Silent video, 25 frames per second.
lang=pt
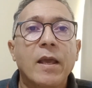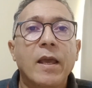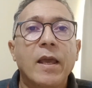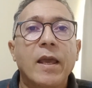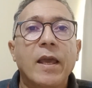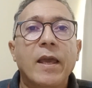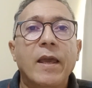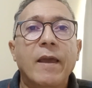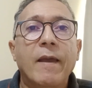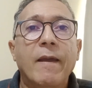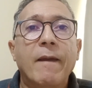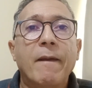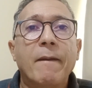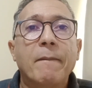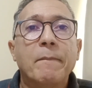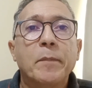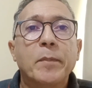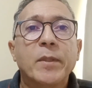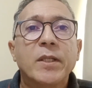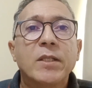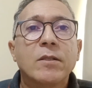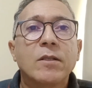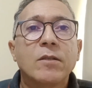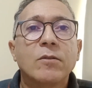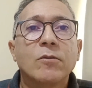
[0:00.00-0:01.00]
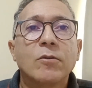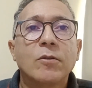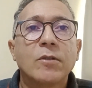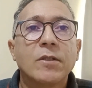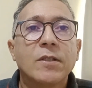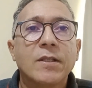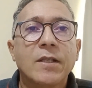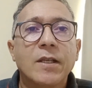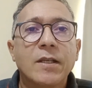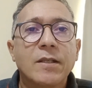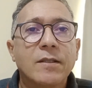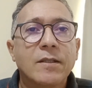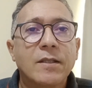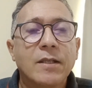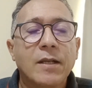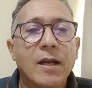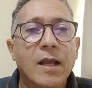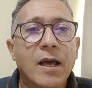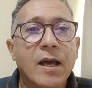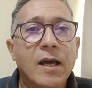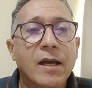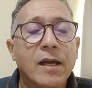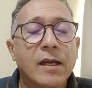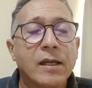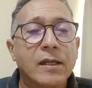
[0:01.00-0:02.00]
é, precisou se
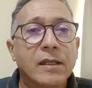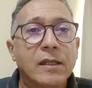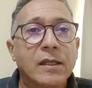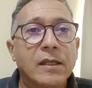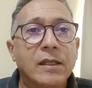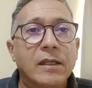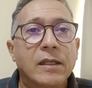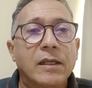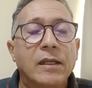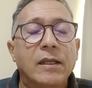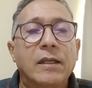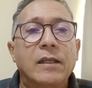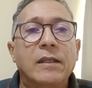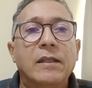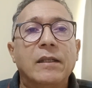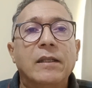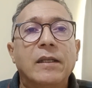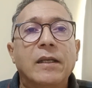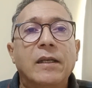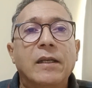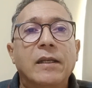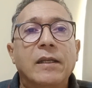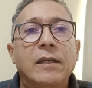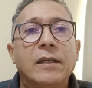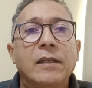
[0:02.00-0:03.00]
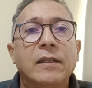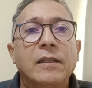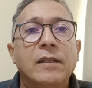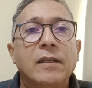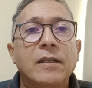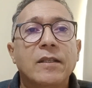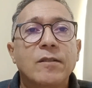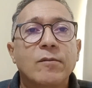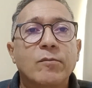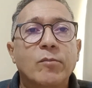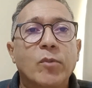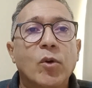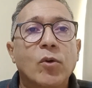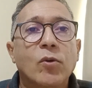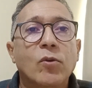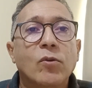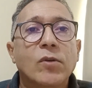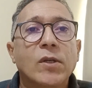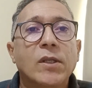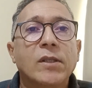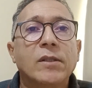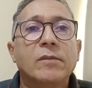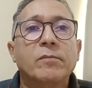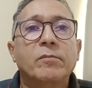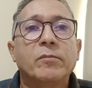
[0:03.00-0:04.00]
exilar na, em
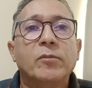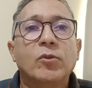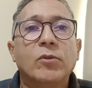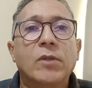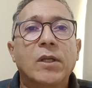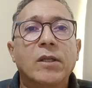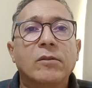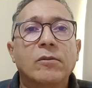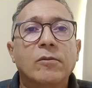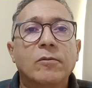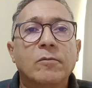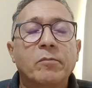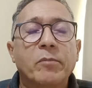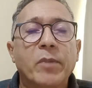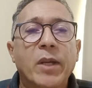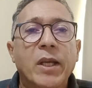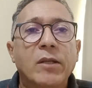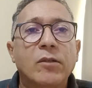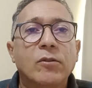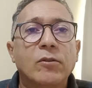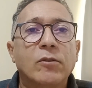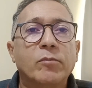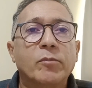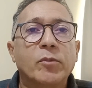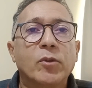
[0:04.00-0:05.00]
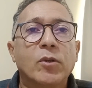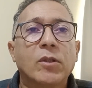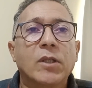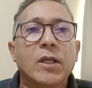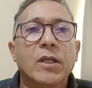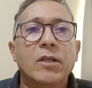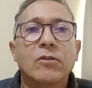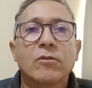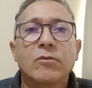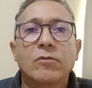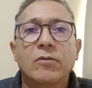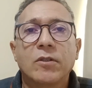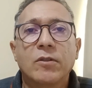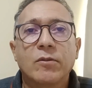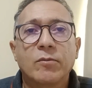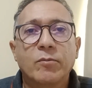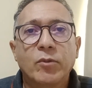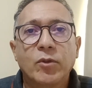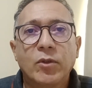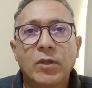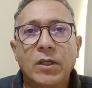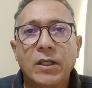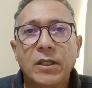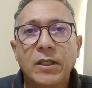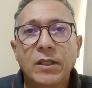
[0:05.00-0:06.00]
Lisboa durante um período por questões
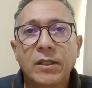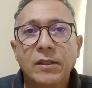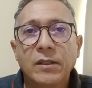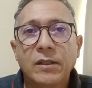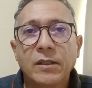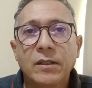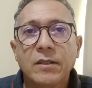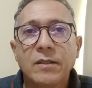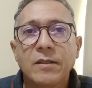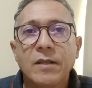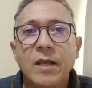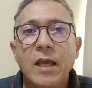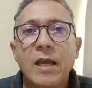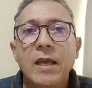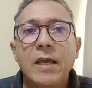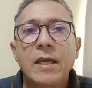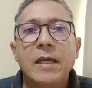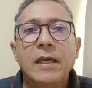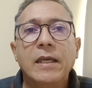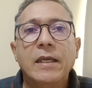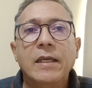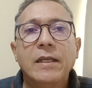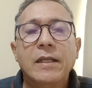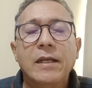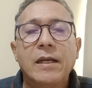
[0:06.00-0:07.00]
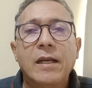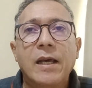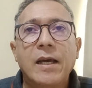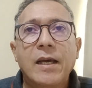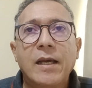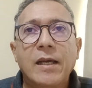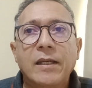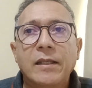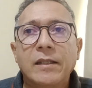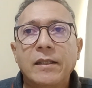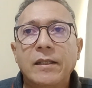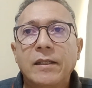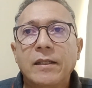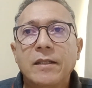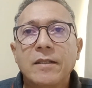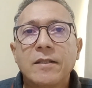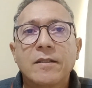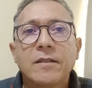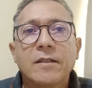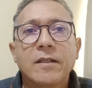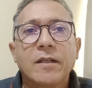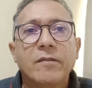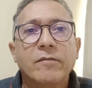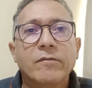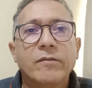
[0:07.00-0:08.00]
políticas e lá ele
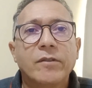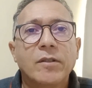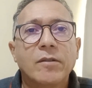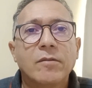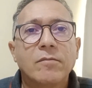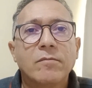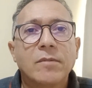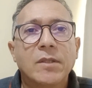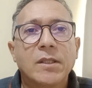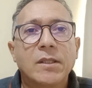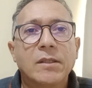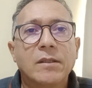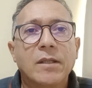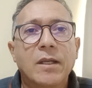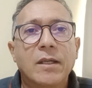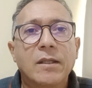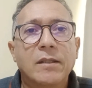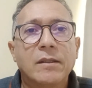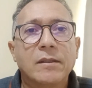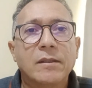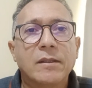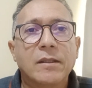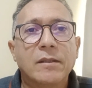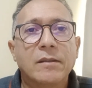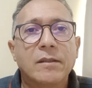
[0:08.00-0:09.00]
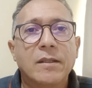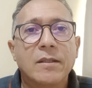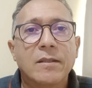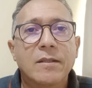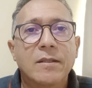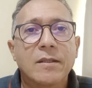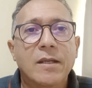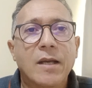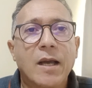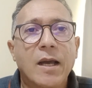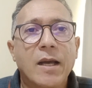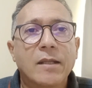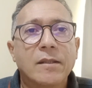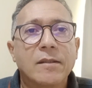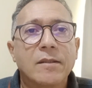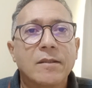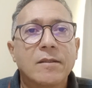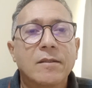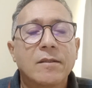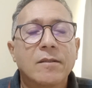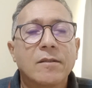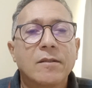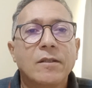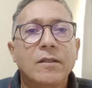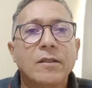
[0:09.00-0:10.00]
escreveu uma da, da, das
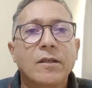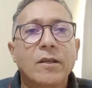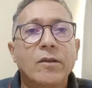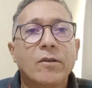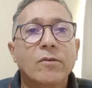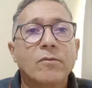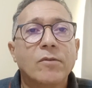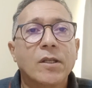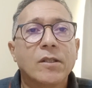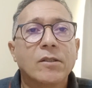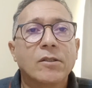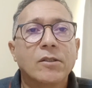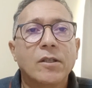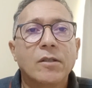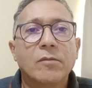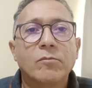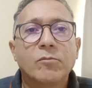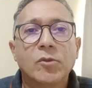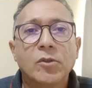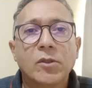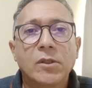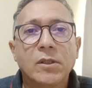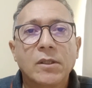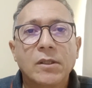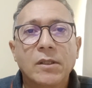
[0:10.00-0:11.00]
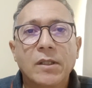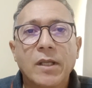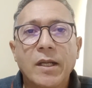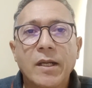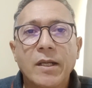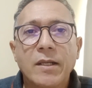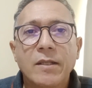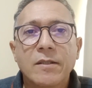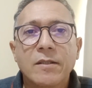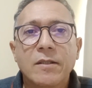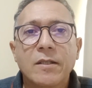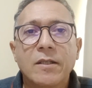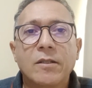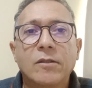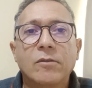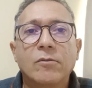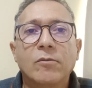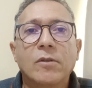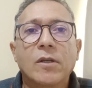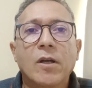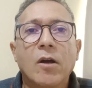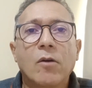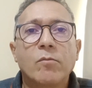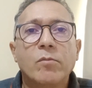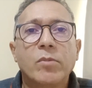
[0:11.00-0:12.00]
cartas que eu achei muito interessante.
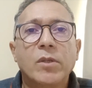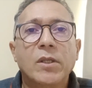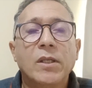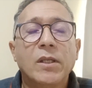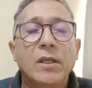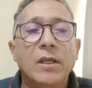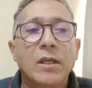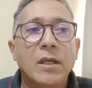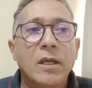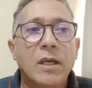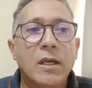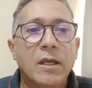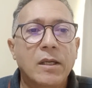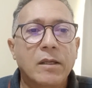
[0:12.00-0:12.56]
O Calbi